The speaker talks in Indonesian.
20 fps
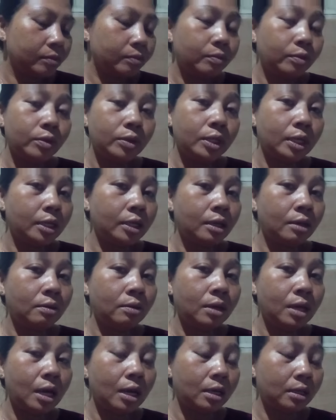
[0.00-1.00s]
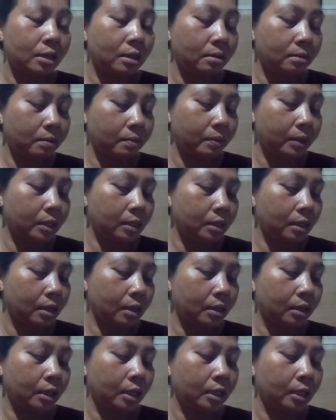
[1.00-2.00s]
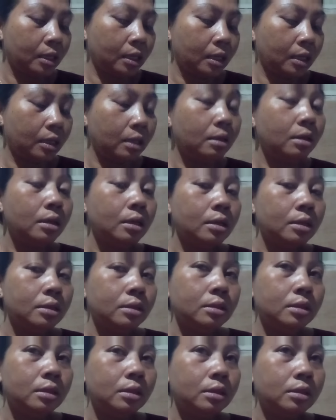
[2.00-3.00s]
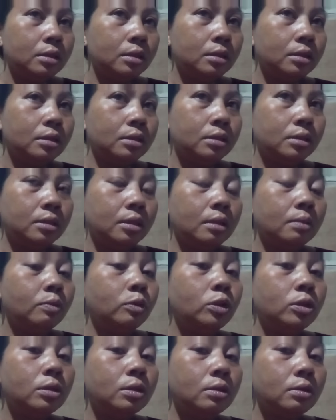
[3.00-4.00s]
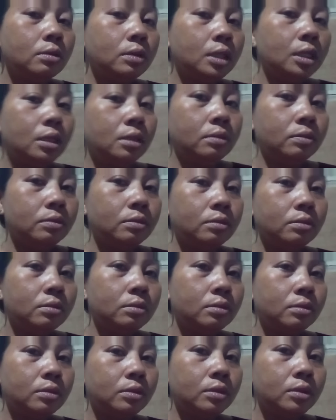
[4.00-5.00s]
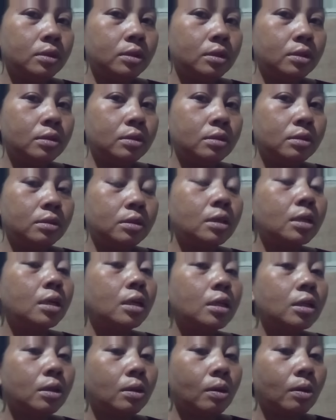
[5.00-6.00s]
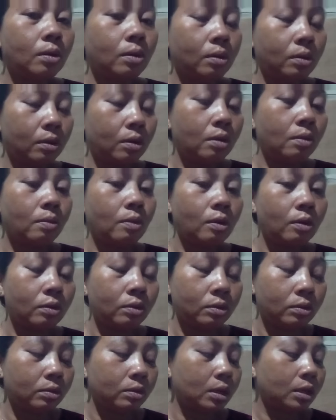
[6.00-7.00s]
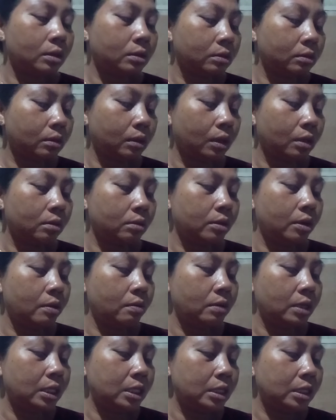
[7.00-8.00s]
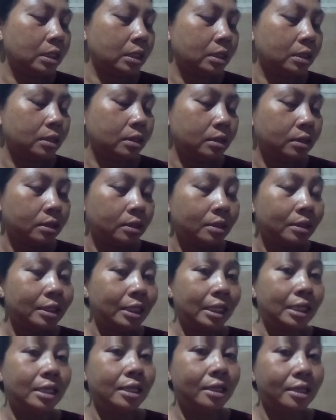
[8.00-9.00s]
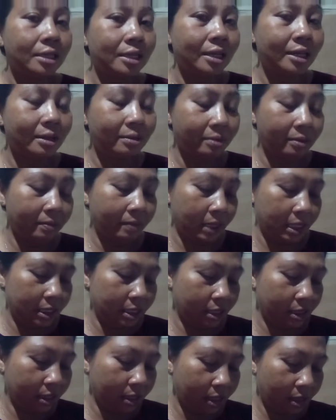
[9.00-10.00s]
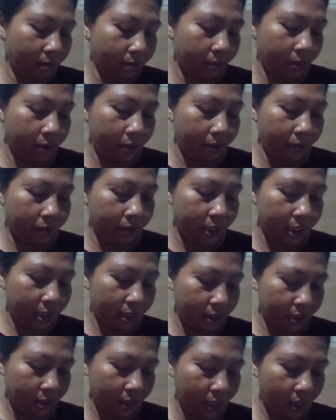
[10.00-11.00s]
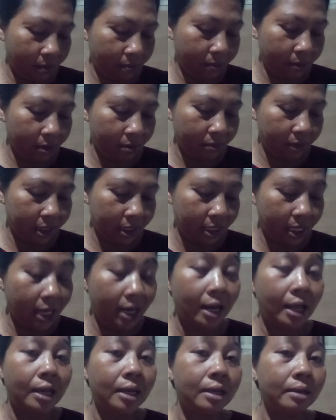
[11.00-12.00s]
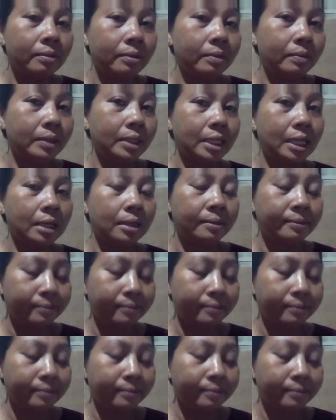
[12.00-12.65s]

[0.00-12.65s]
Bu Sasa ini gak ngerti pemirsa ngerti-ngerti mus gue cerita ngomong ngono langsungan ya wis sedih jane pemirsa tapi ya wis kabeh wis dalane pemirsa